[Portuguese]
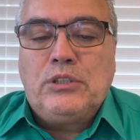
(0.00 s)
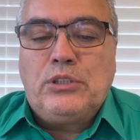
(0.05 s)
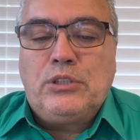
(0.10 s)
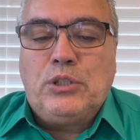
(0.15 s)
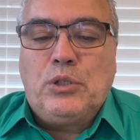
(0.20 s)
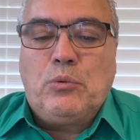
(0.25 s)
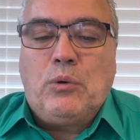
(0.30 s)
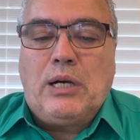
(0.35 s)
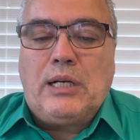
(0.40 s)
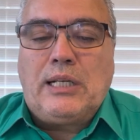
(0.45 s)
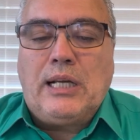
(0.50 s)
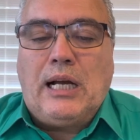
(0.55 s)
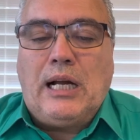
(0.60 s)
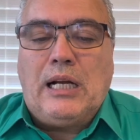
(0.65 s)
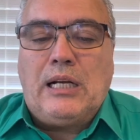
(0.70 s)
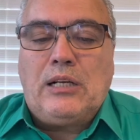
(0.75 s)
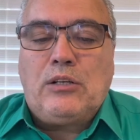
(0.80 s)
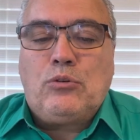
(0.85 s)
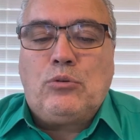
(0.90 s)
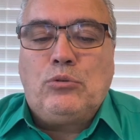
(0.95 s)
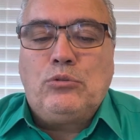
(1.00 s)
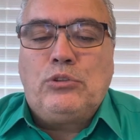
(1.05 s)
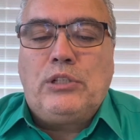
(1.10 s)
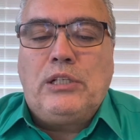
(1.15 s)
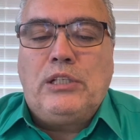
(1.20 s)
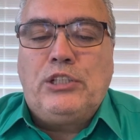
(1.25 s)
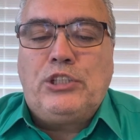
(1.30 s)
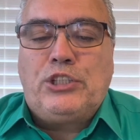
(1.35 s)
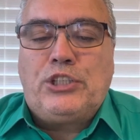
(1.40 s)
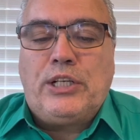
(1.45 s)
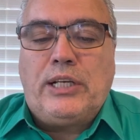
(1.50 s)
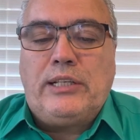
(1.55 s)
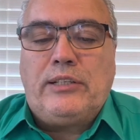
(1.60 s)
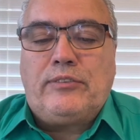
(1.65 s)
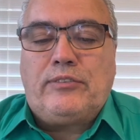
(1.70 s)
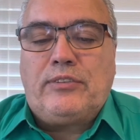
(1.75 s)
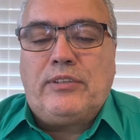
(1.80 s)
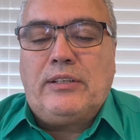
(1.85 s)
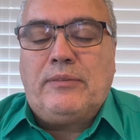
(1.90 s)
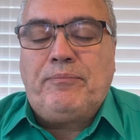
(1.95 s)
de guardar com
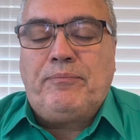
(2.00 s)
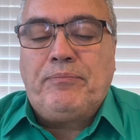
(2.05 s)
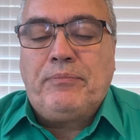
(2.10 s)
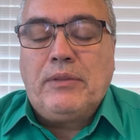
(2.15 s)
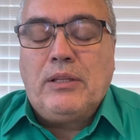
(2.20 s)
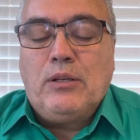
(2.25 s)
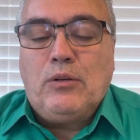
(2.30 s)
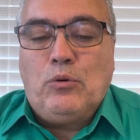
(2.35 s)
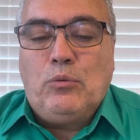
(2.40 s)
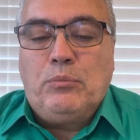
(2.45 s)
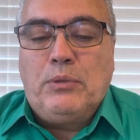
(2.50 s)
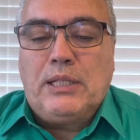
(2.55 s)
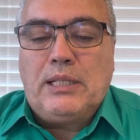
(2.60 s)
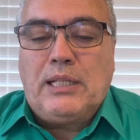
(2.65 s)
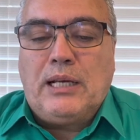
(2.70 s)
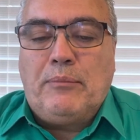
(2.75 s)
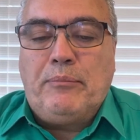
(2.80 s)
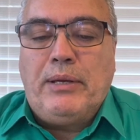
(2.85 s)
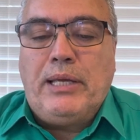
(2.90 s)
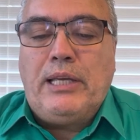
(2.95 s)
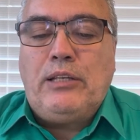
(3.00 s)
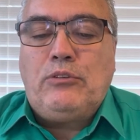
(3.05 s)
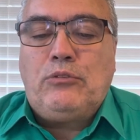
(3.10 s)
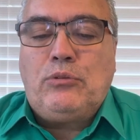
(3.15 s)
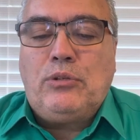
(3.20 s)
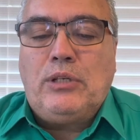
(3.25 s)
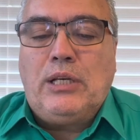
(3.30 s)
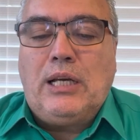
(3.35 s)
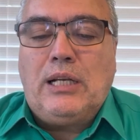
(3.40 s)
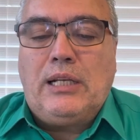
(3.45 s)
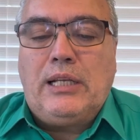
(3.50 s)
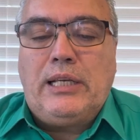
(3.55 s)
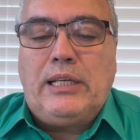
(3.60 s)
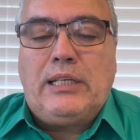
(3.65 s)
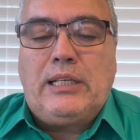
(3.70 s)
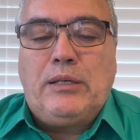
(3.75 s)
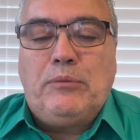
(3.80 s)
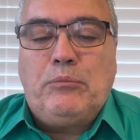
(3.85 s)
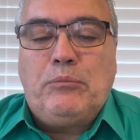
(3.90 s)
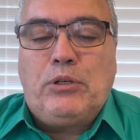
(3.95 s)
diligência o mandamento e a lei
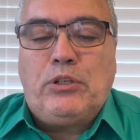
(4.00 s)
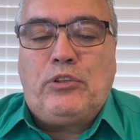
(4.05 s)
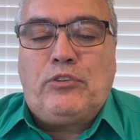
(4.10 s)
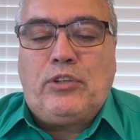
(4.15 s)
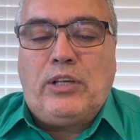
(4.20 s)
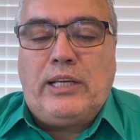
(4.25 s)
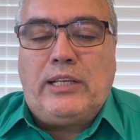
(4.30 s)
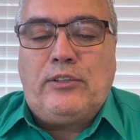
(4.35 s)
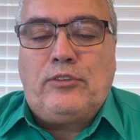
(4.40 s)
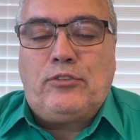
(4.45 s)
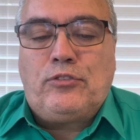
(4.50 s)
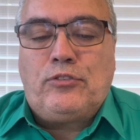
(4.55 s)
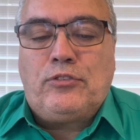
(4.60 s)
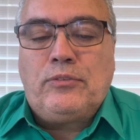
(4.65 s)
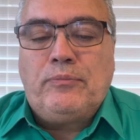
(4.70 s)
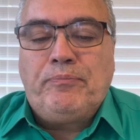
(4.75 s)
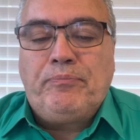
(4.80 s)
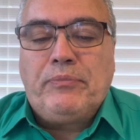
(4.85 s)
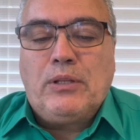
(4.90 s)
que Moisés,